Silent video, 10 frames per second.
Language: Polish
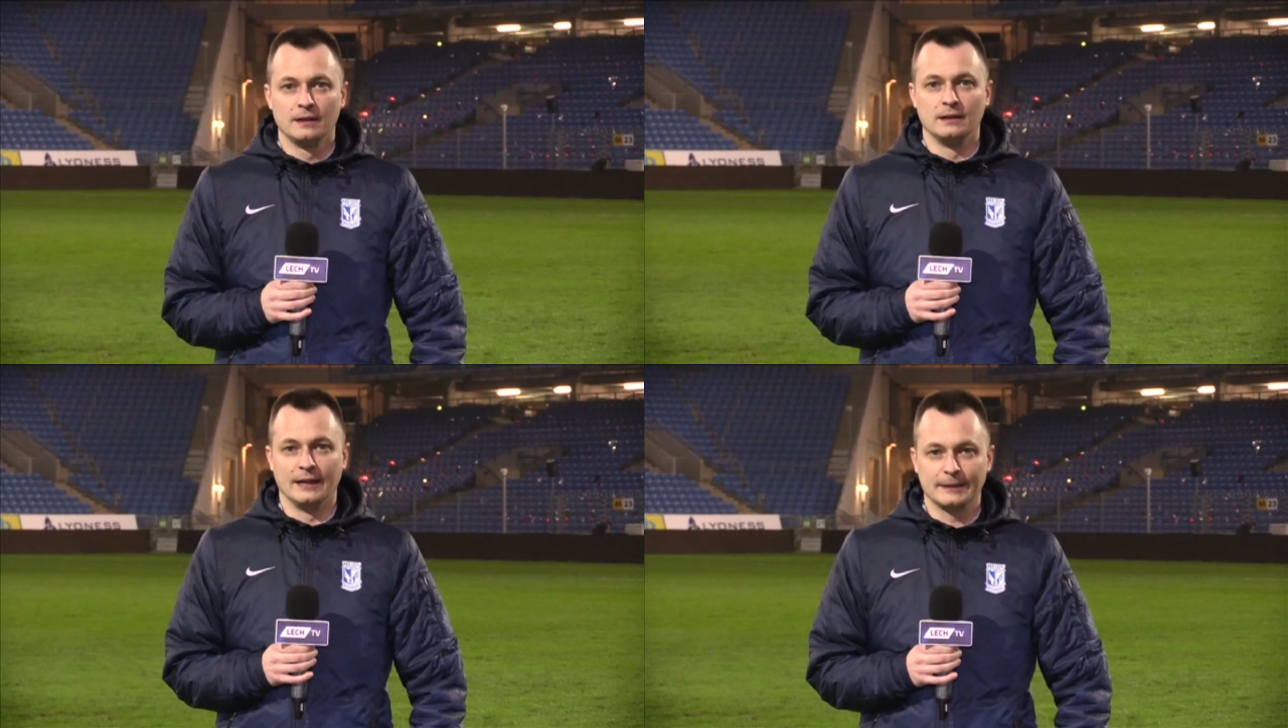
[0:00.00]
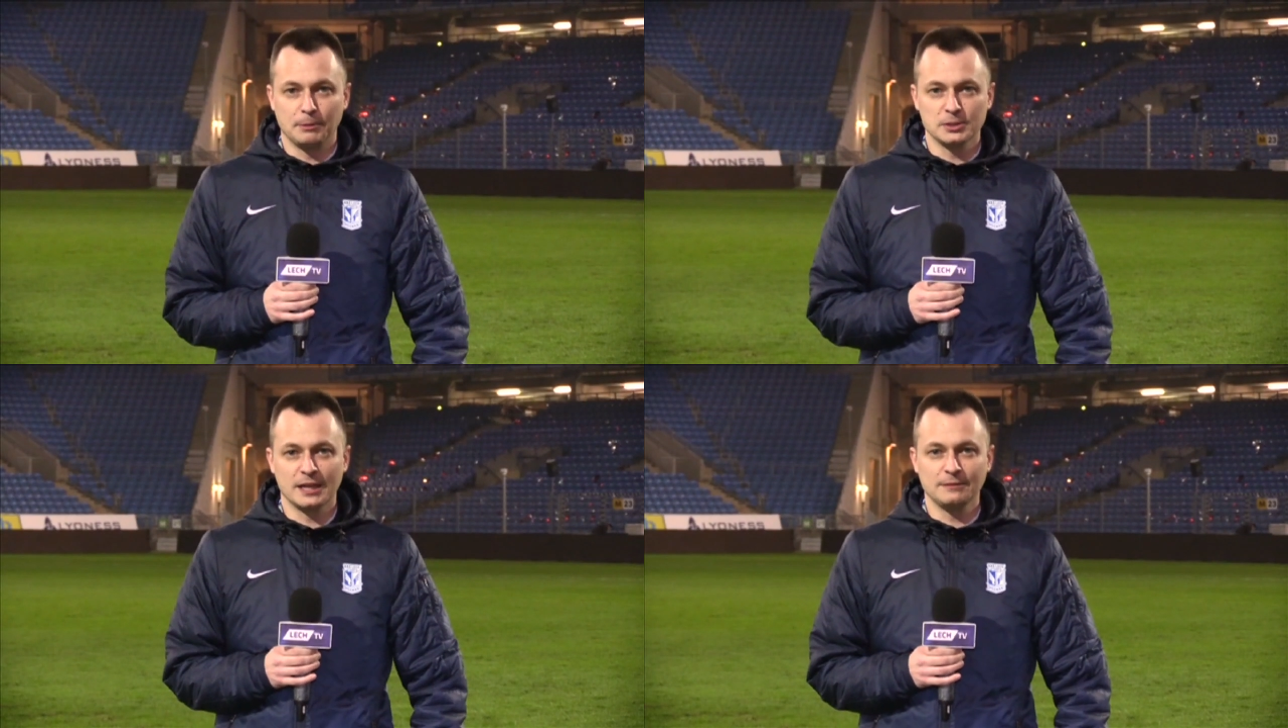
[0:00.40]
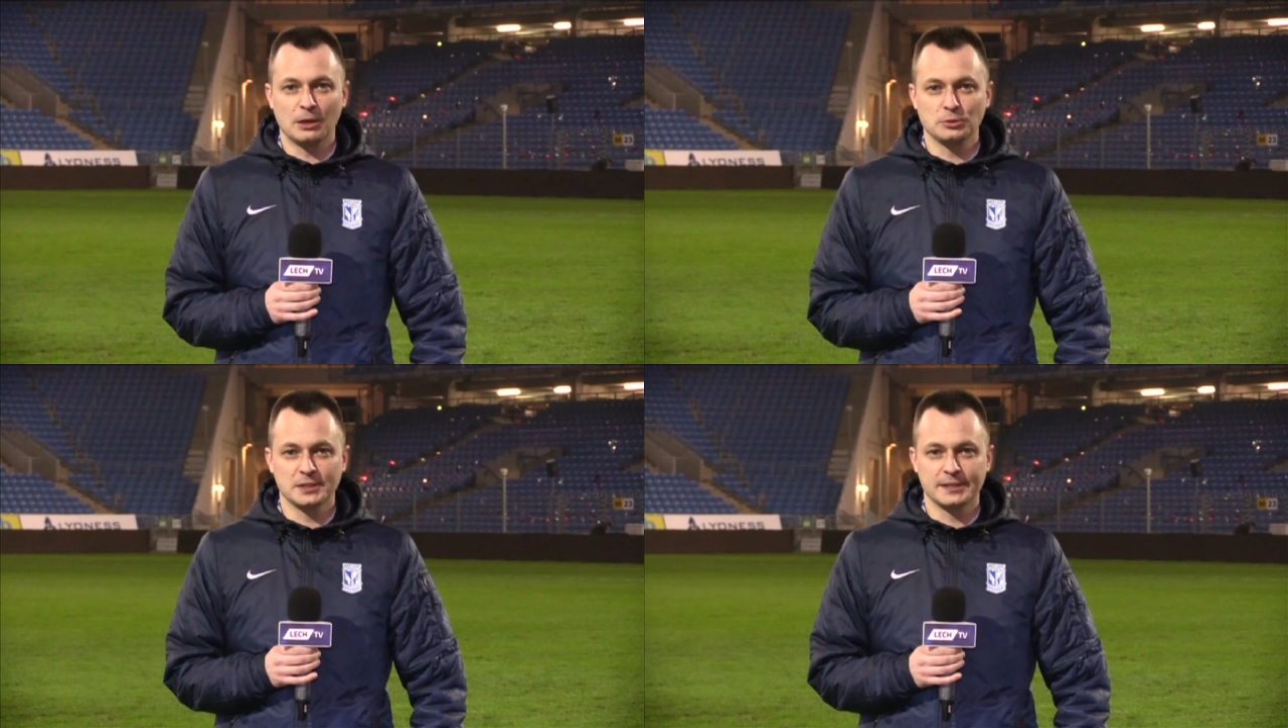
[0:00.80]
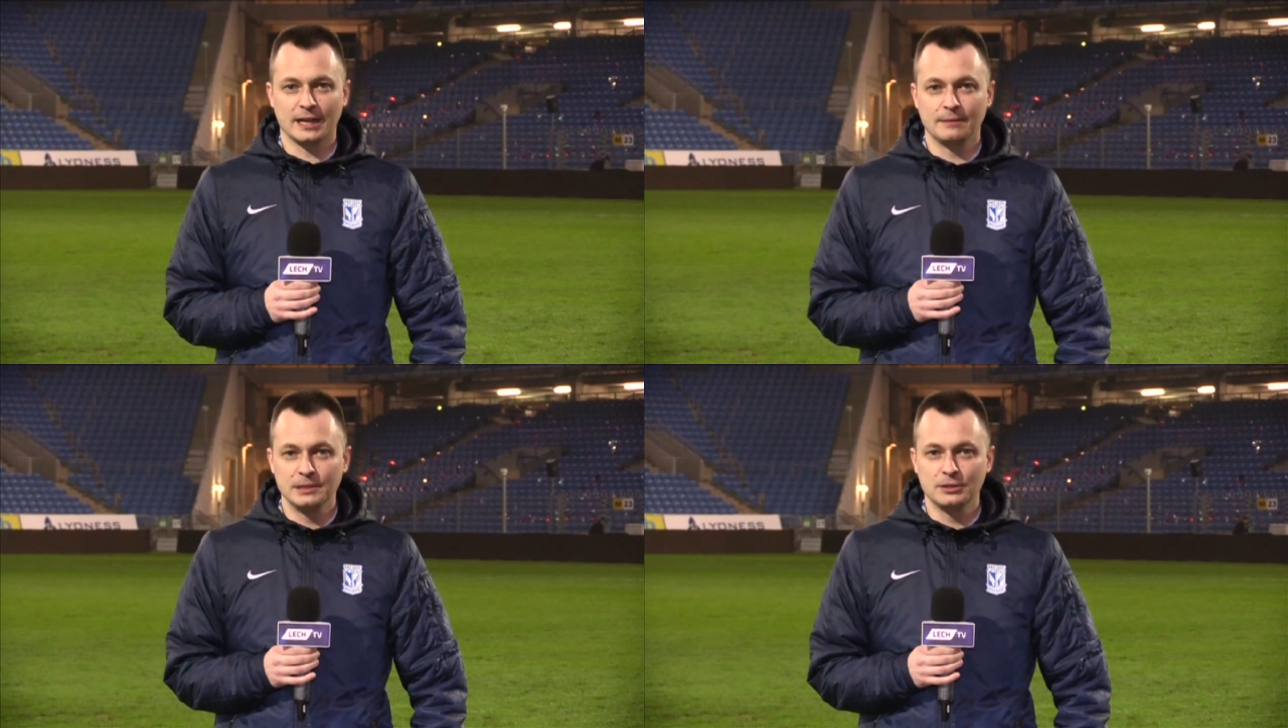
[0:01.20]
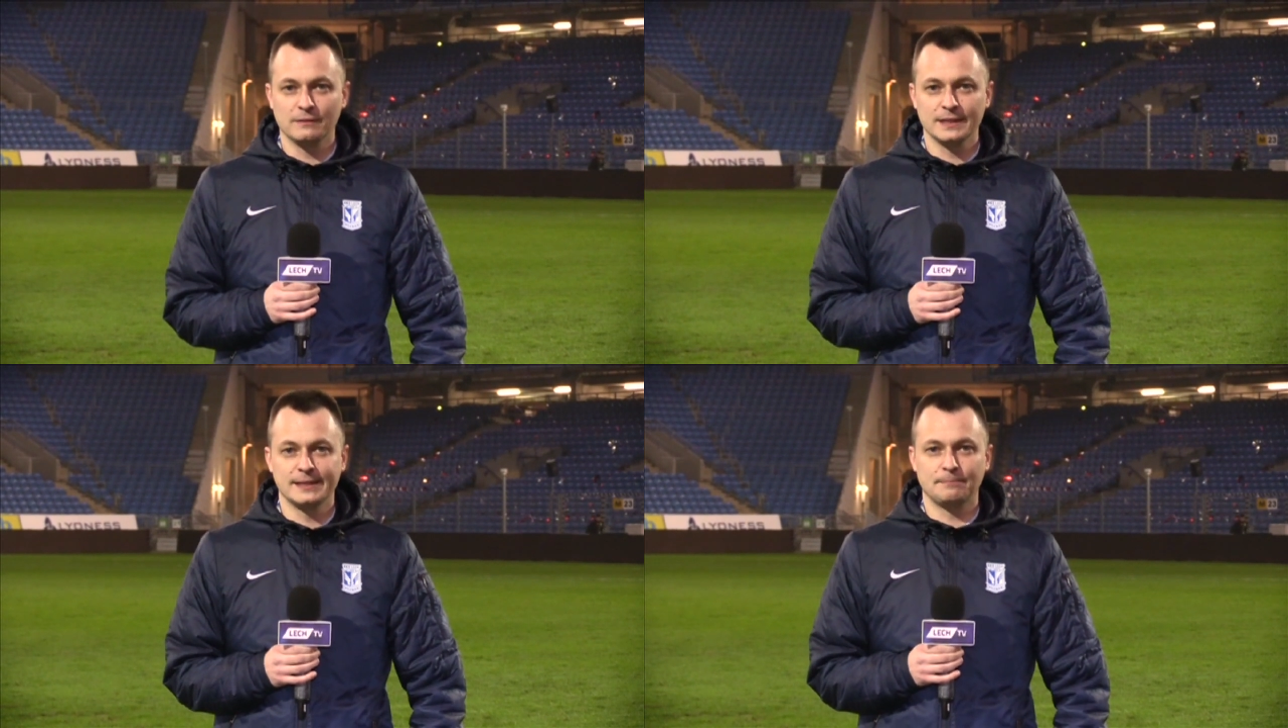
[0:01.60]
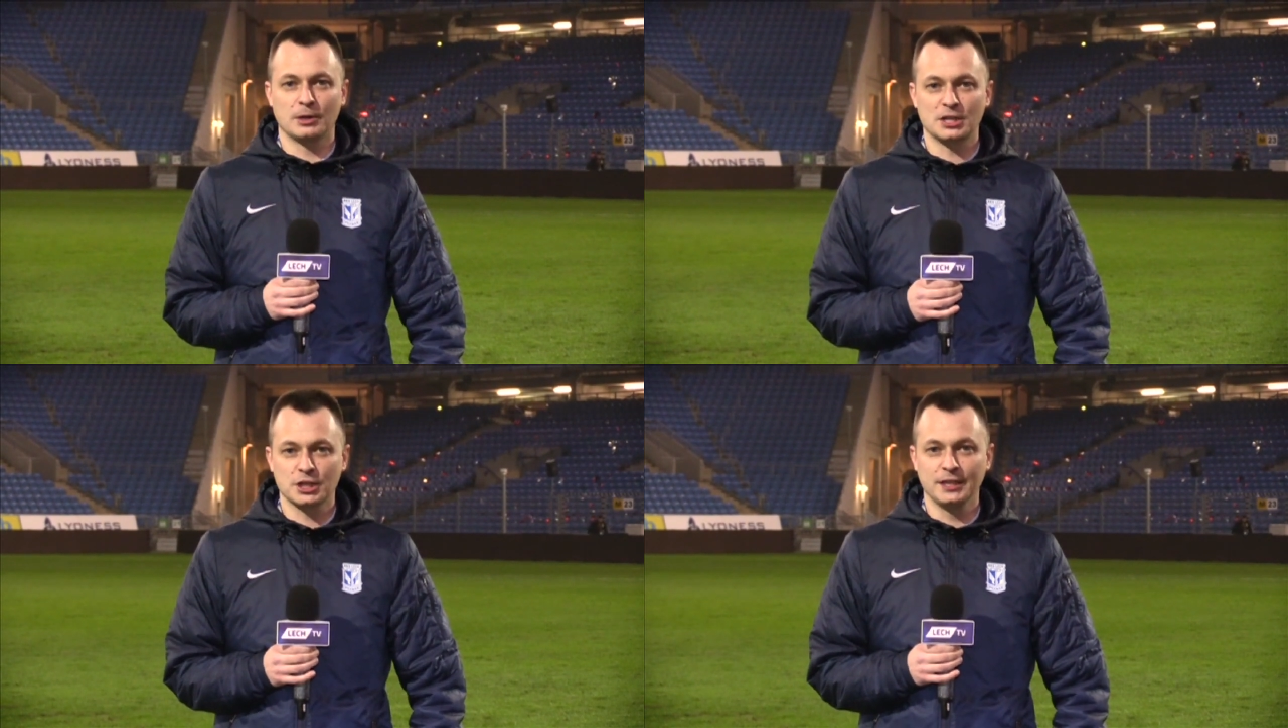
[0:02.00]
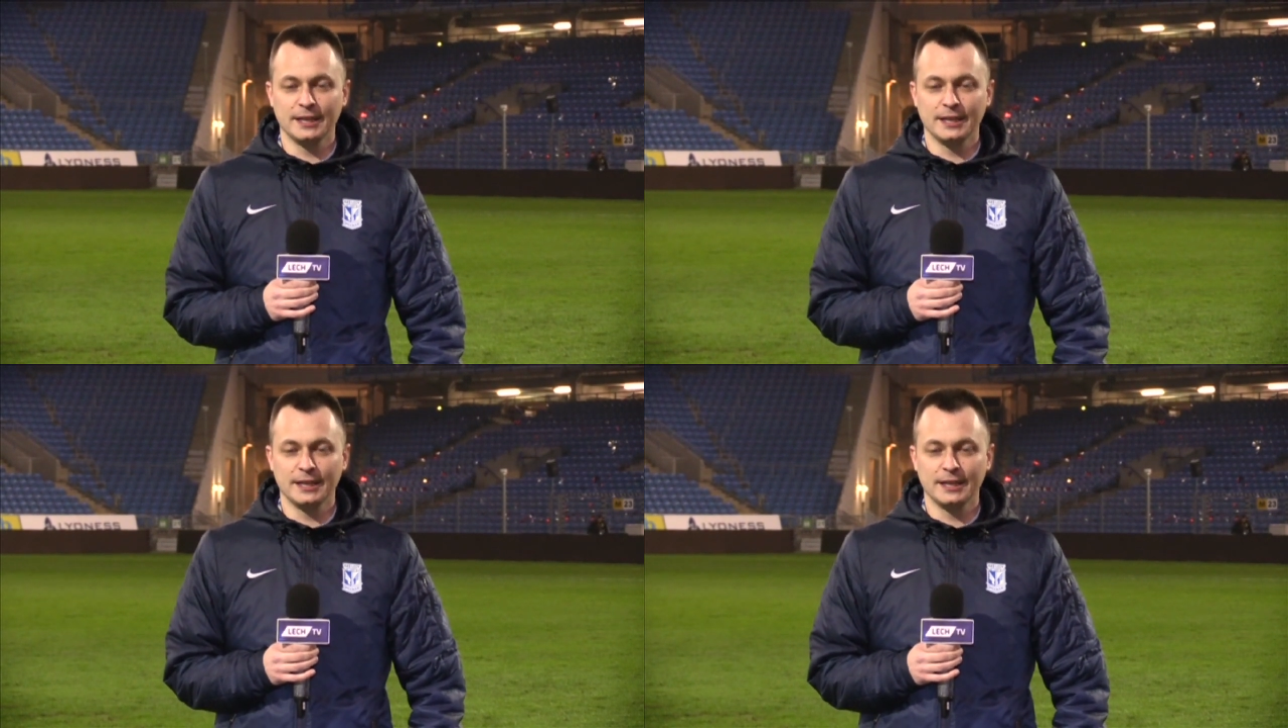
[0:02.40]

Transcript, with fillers: Lech Poznań miał się zrehabilitować za porażkę